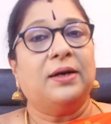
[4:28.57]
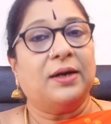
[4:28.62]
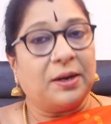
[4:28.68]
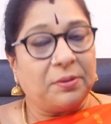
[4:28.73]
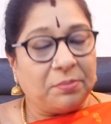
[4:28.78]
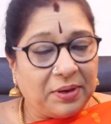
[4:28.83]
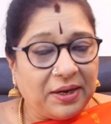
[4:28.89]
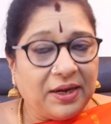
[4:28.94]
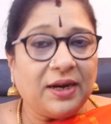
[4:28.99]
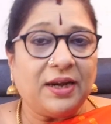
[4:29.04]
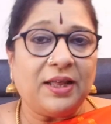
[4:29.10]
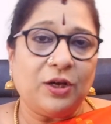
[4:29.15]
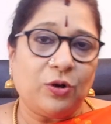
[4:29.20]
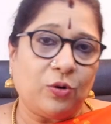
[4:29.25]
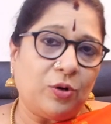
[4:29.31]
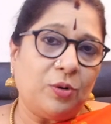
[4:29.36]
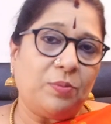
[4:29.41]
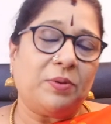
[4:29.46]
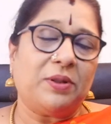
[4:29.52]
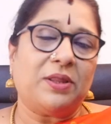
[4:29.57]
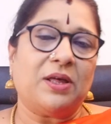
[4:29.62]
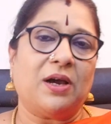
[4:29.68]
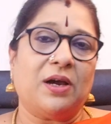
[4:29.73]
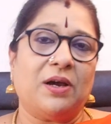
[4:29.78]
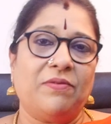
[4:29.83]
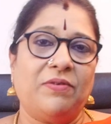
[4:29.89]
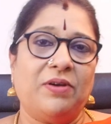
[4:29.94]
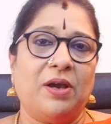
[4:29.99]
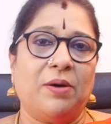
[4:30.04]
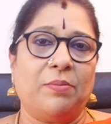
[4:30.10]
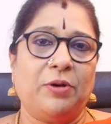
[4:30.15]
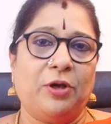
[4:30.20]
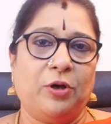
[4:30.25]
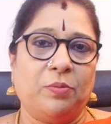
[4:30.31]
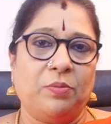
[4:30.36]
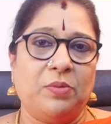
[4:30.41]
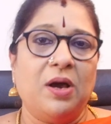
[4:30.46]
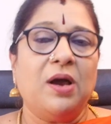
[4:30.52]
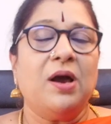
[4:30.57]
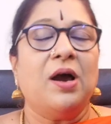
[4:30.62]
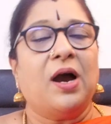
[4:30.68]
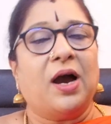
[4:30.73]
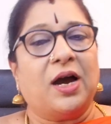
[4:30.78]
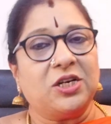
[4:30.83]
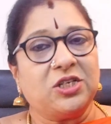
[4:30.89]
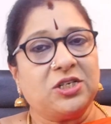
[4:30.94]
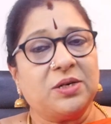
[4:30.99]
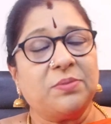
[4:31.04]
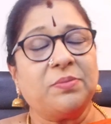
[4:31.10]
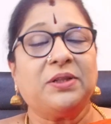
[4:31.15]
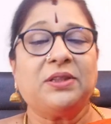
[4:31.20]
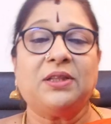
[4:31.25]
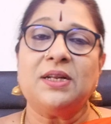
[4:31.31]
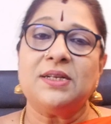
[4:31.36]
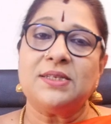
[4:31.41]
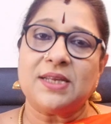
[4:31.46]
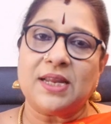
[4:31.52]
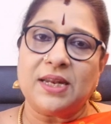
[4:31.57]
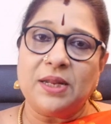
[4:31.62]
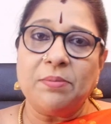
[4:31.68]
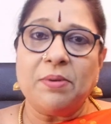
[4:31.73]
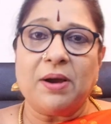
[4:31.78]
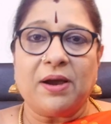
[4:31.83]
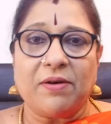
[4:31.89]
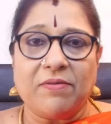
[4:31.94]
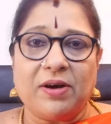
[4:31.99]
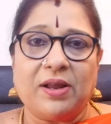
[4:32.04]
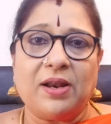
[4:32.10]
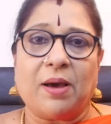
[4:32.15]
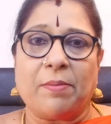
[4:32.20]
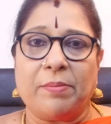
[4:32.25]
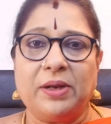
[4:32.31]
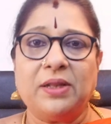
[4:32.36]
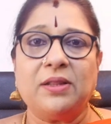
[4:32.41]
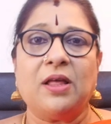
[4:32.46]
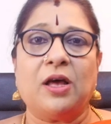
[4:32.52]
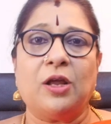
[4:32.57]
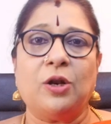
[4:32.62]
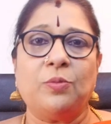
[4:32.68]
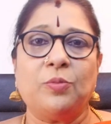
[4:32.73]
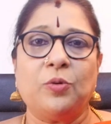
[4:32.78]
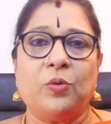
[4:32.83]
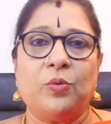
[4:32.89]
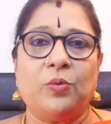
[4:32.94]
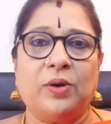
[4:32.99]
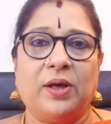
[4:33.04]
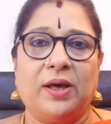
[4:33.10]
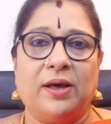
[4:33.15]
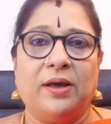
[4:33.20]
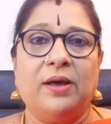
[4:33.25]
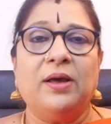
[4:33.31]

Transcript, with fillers: நன்மைகளை கொடுப்பதாகவே அமையும் அஷ்டமத்தில் சனி பகவான் அமர்ந்தாலும் கூட